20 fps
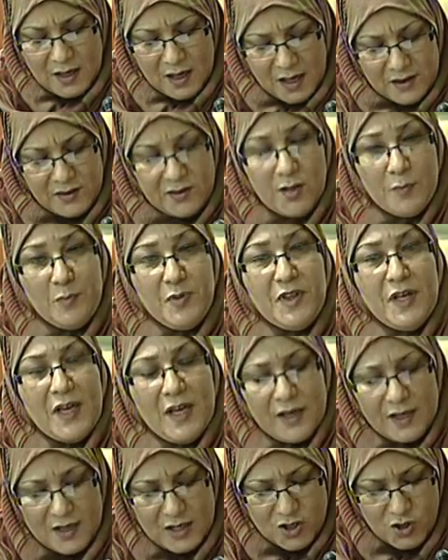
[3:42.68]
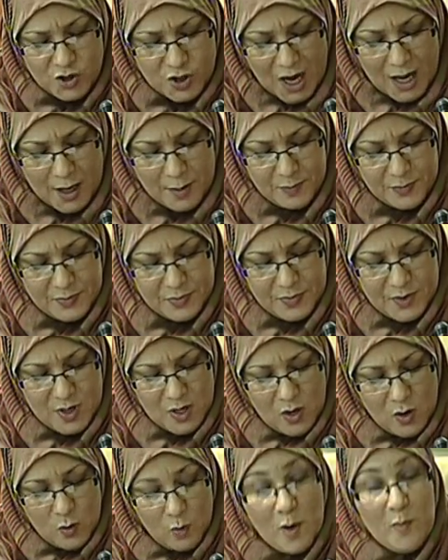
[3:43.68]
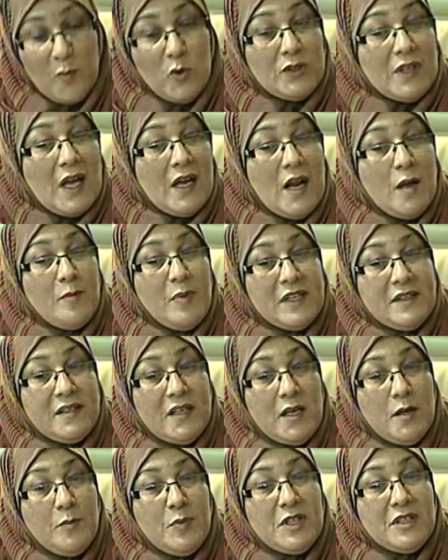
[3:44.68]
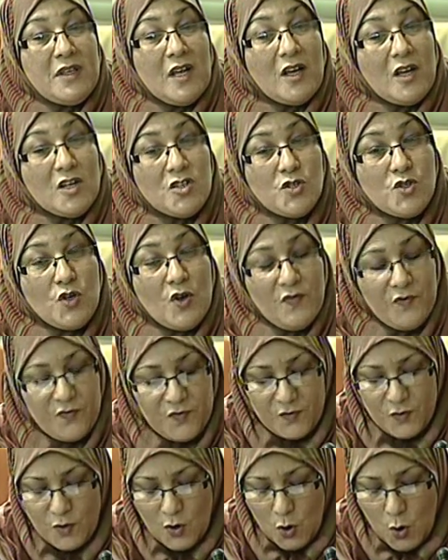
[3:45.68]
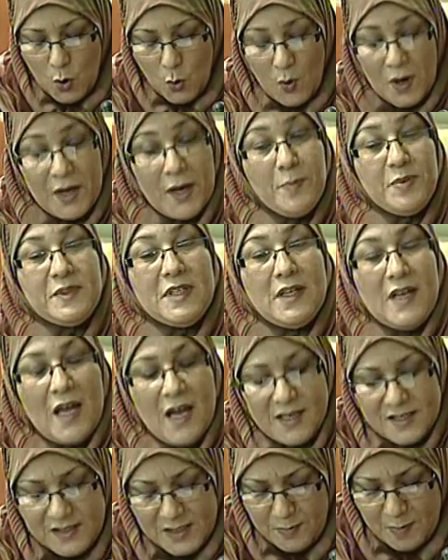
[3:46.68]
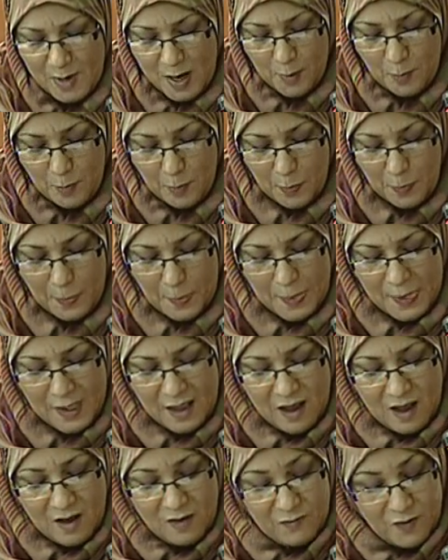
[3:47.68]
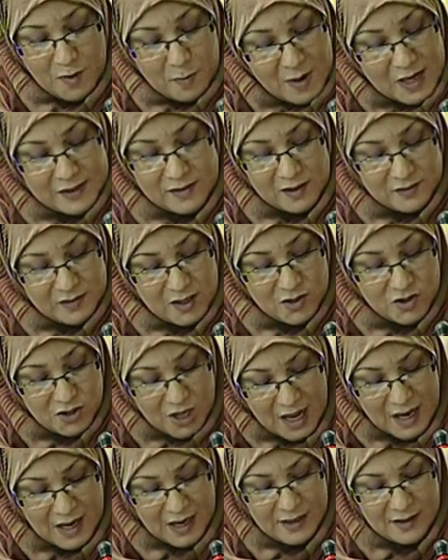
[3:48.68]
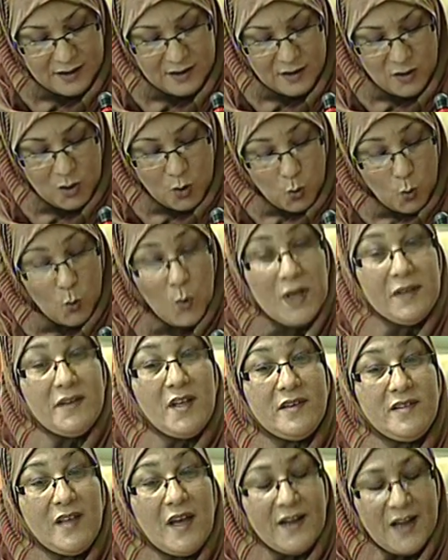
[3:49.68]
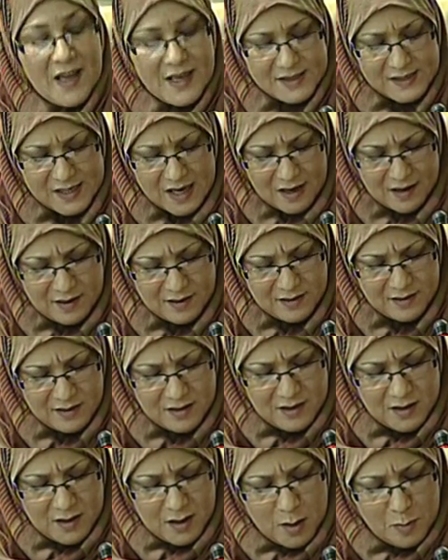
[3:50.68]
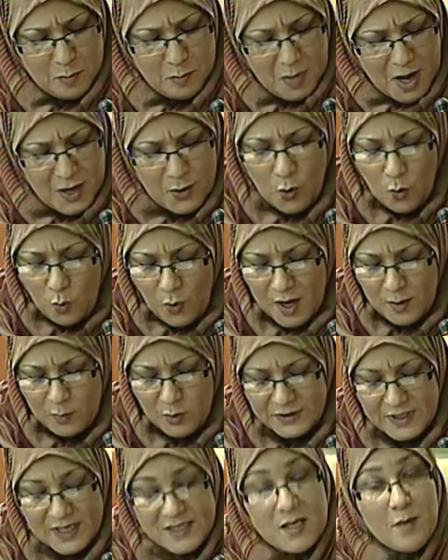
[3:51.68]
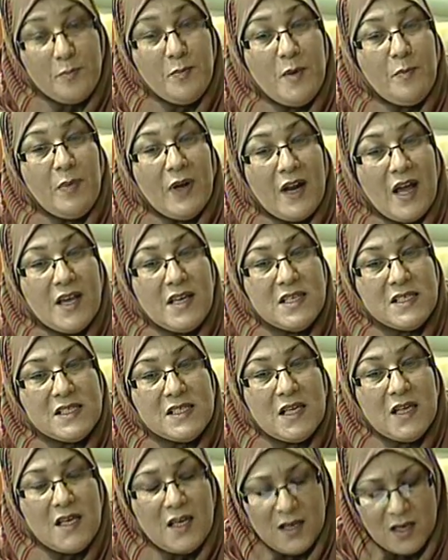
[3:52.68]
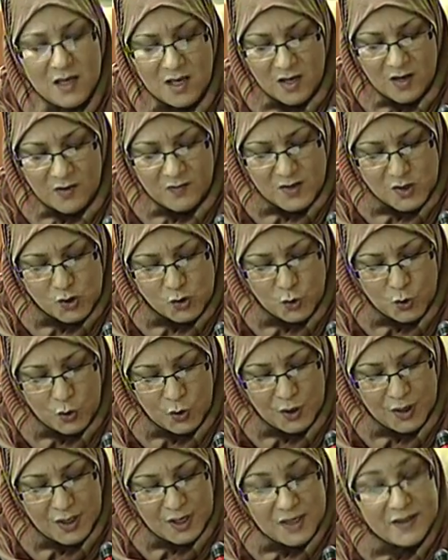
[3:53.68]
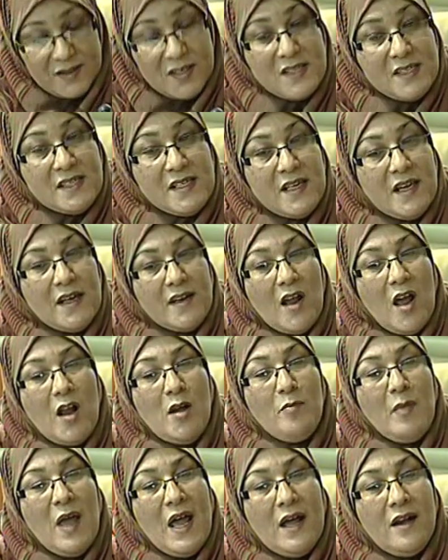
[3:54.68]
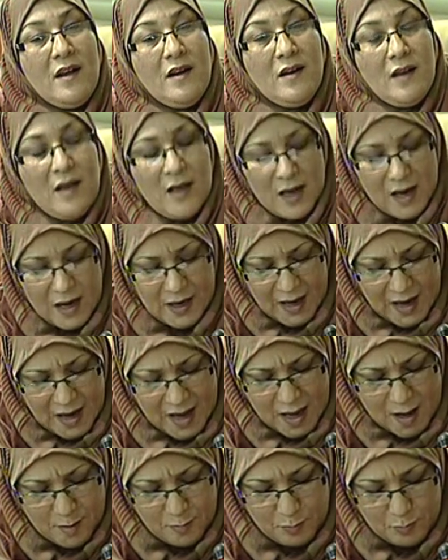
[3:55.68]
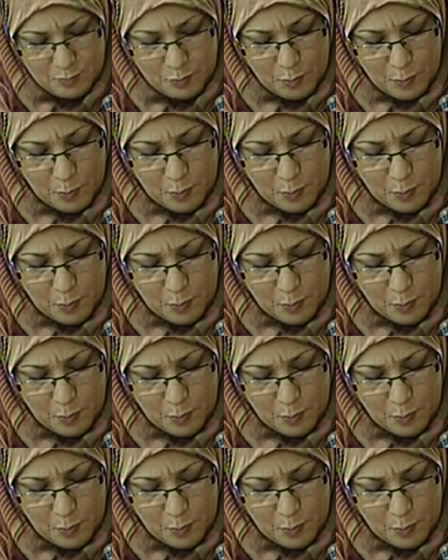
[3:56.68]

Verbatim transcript: التبذير للشعب ومطالبته بالتقشف وربط الأحزمة فيما تتجاهل وتتناسى من هو المتسبب الرئيسي في سوء تسيير المال العام